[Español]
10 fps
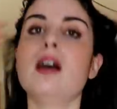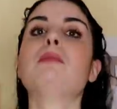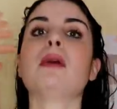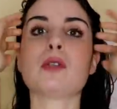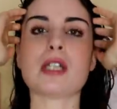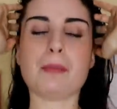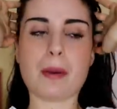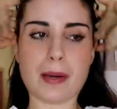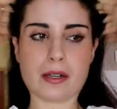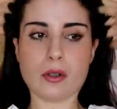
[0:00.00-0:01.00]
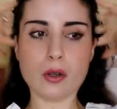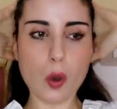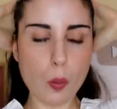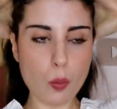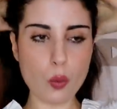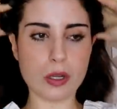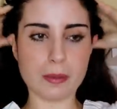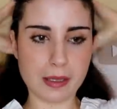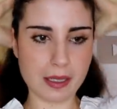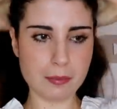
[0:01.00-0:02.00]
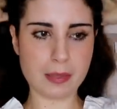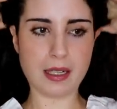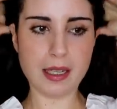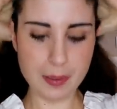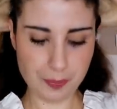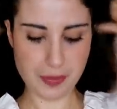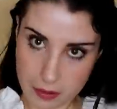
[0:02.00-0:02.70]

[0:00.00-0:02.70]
Vamos a empapárnoslo muy bien, ¿vale?